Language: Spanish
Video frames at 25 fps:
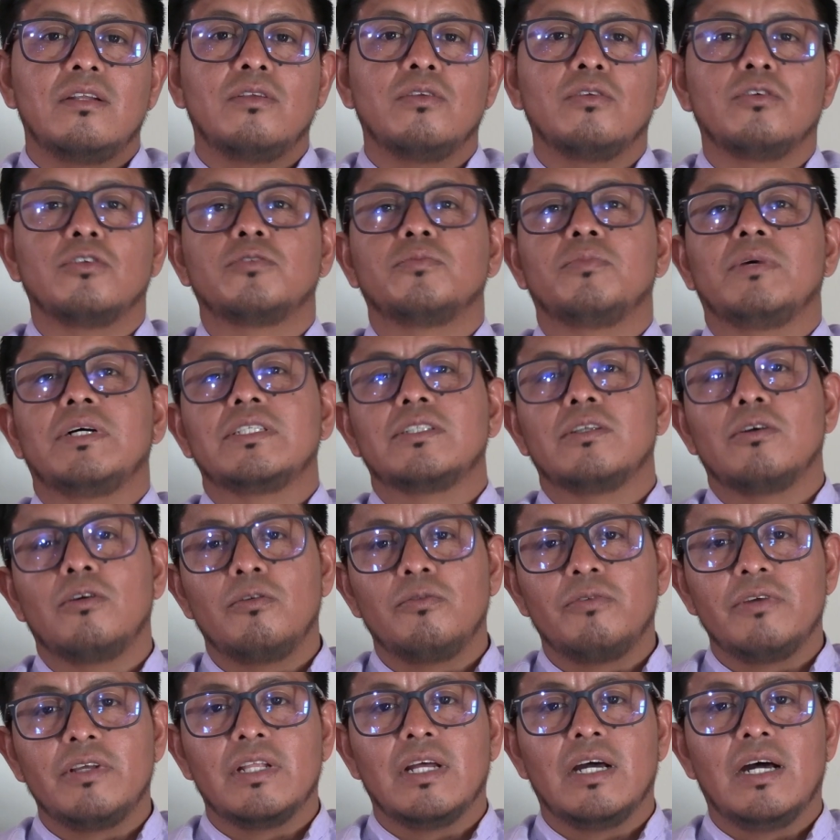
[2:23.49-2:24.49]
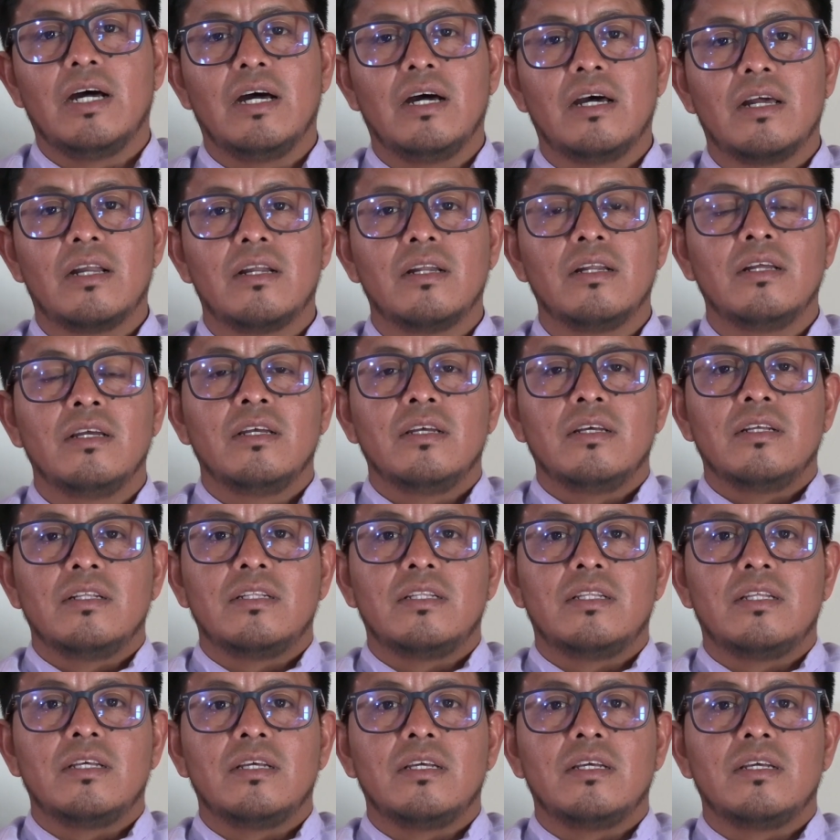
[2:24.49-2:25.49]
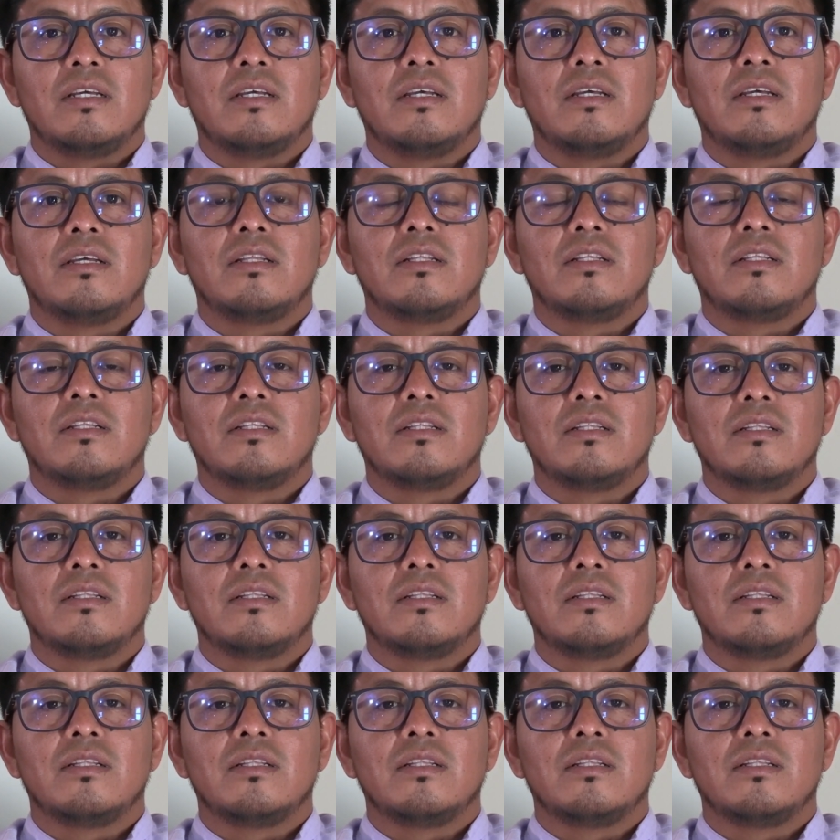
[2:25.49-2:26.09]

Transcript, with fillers: nos vas a olvidar, te,